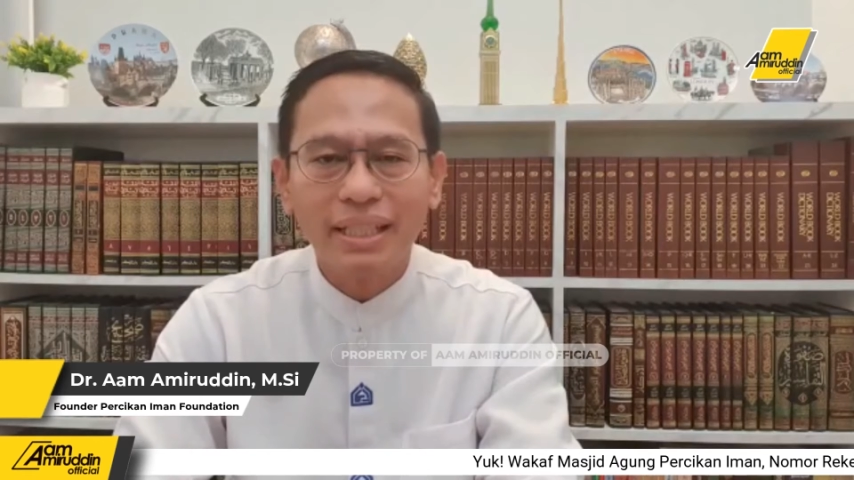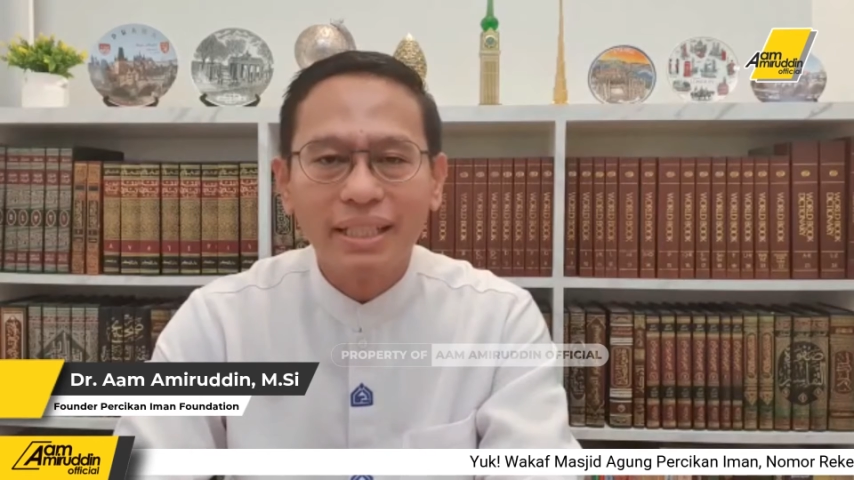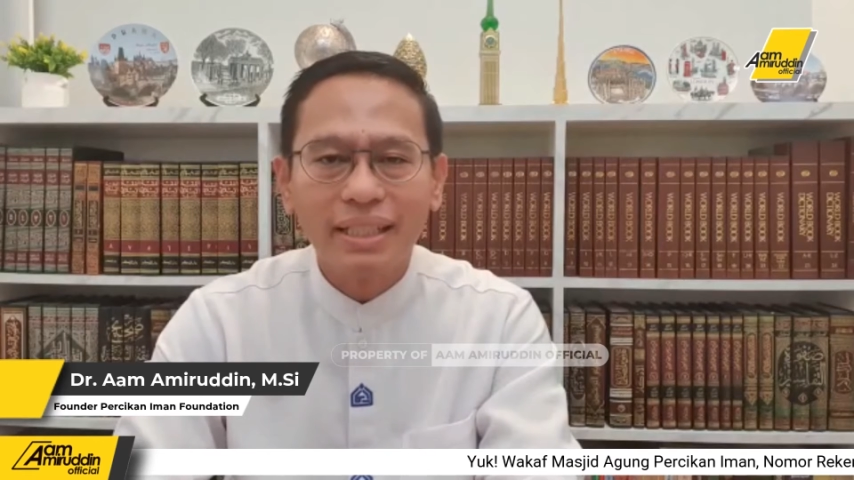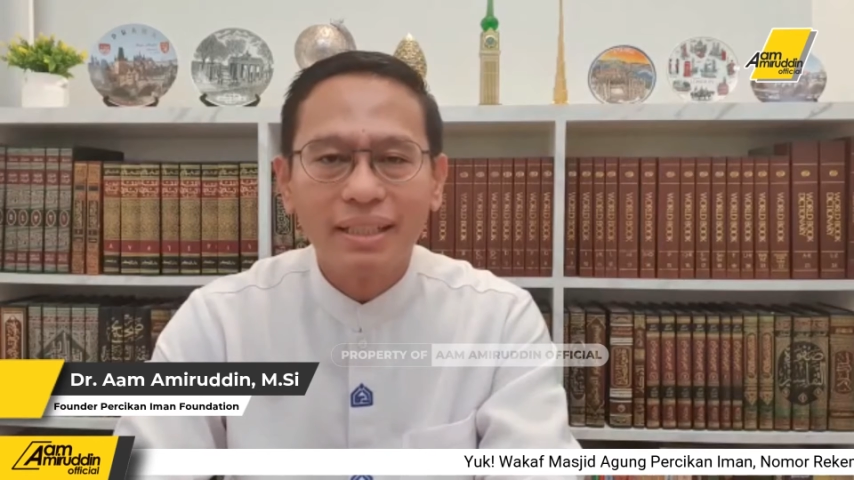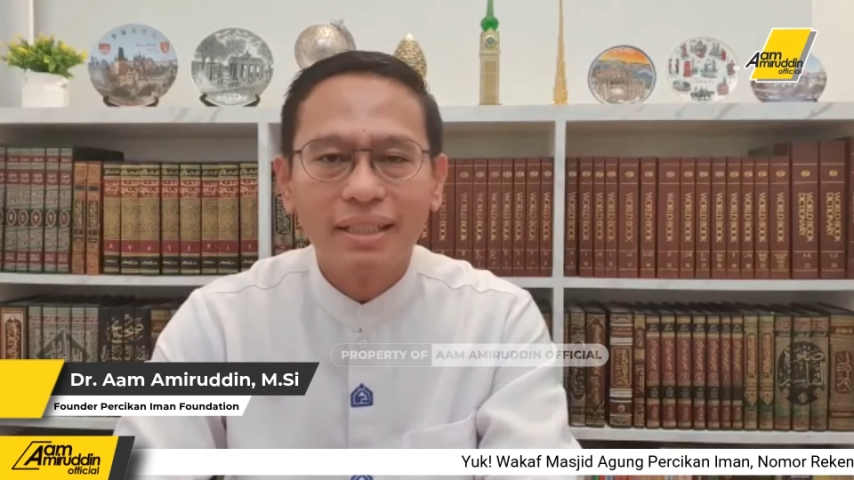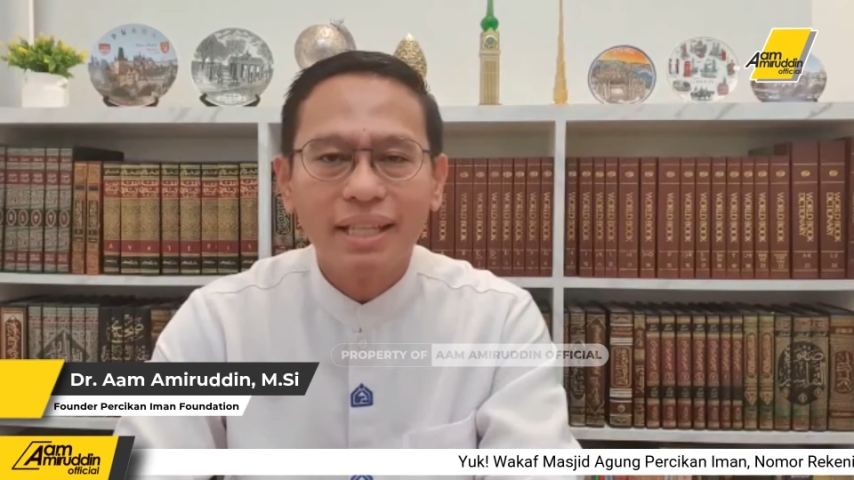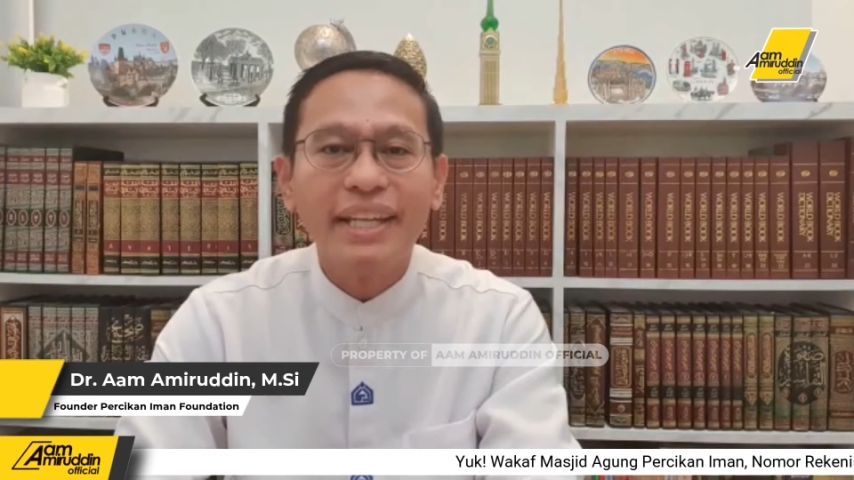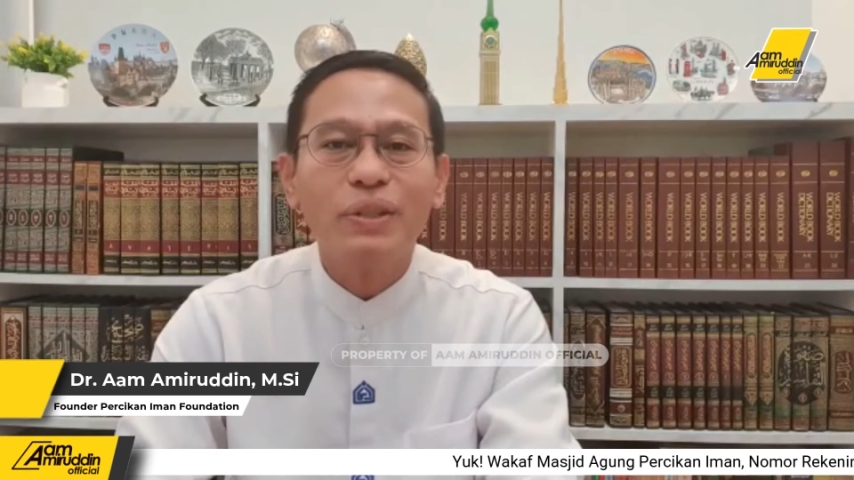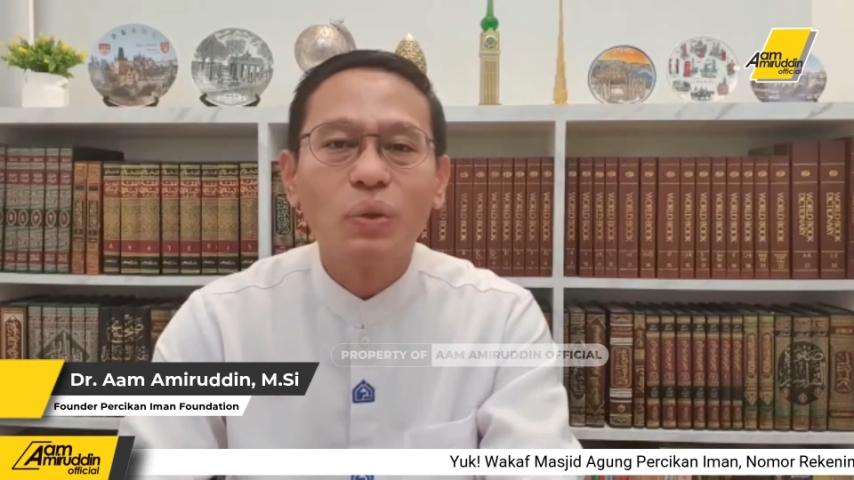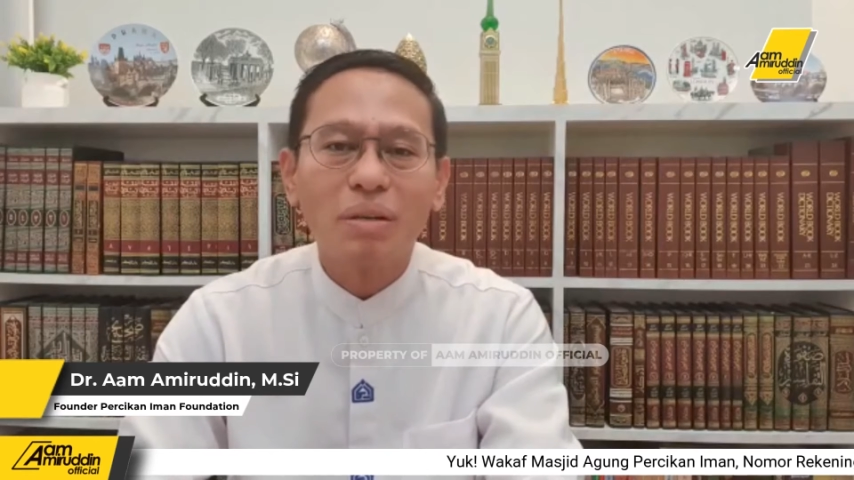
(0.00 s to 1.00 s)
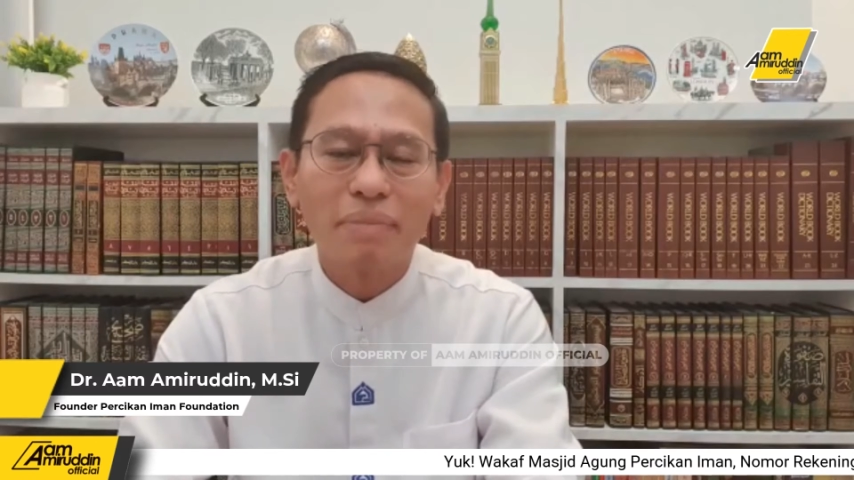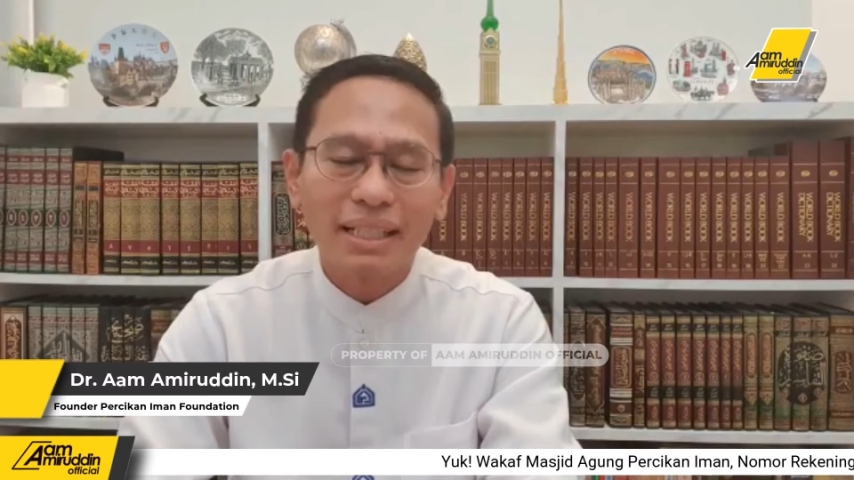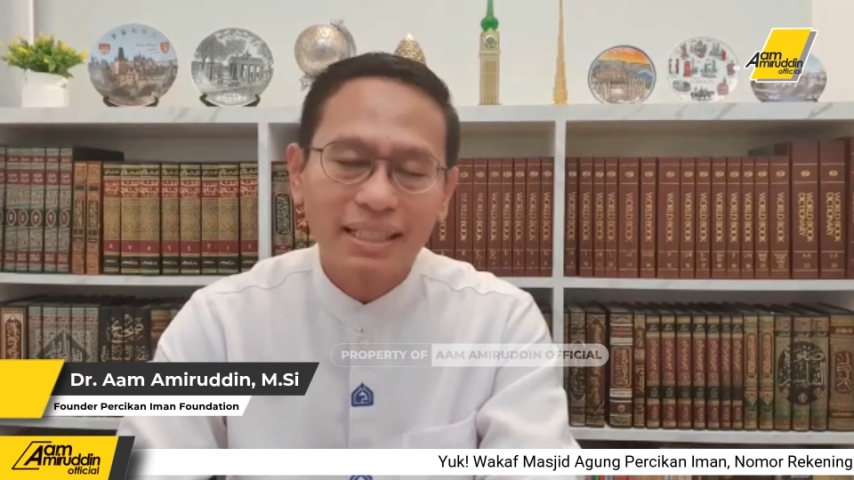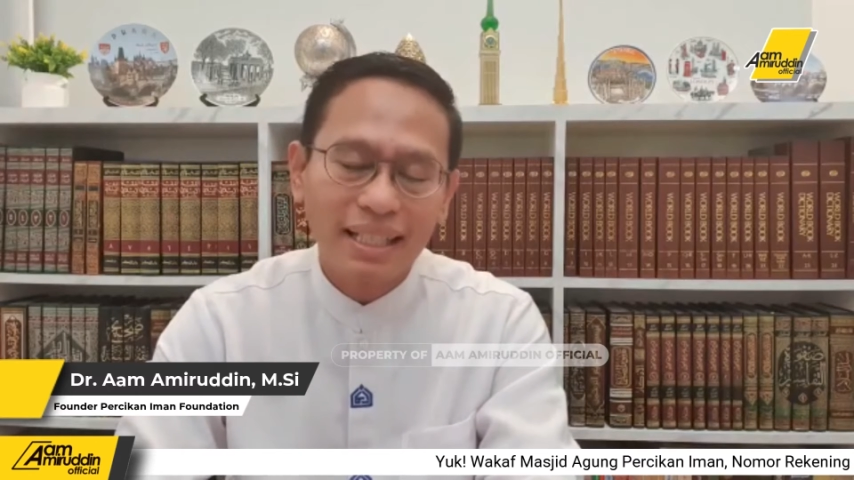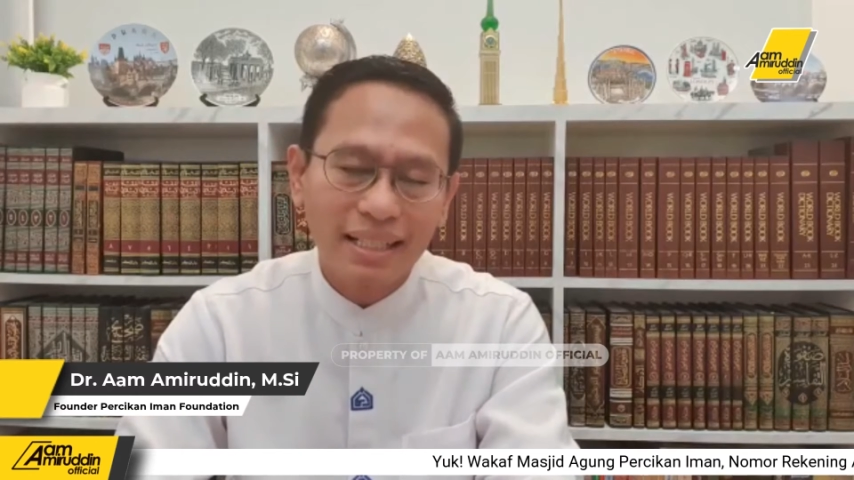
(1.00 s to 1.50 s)
ini, yaitu
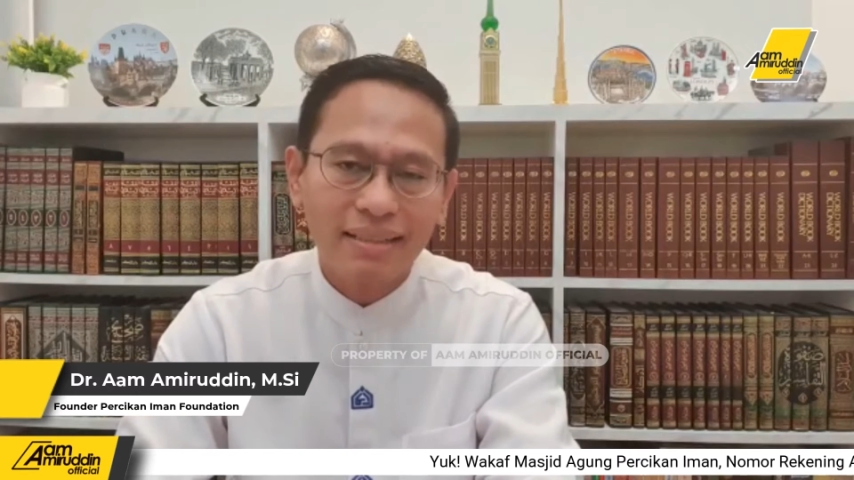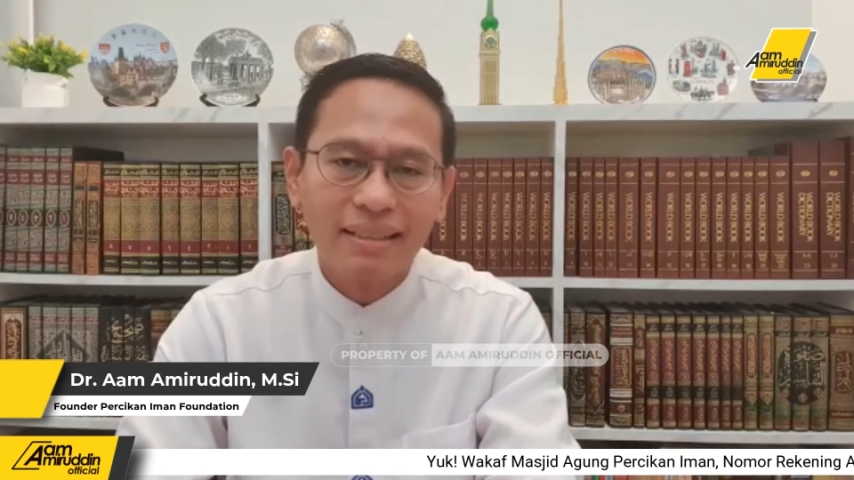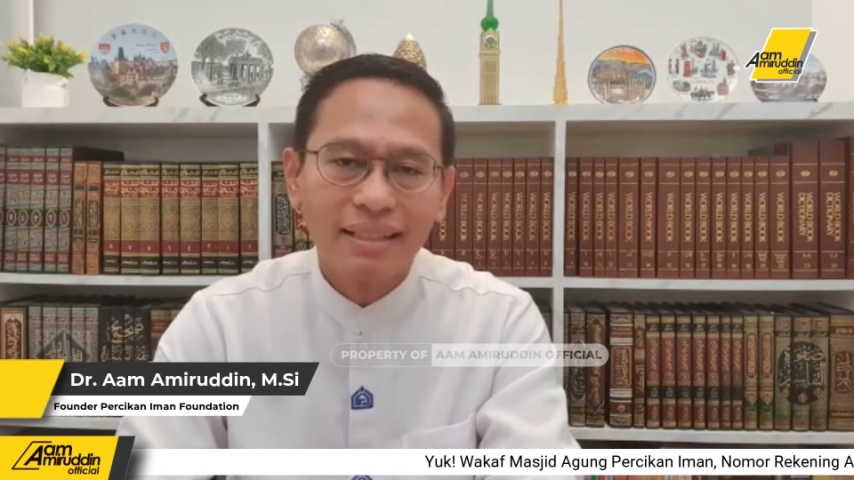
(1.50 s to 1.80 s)
kematian.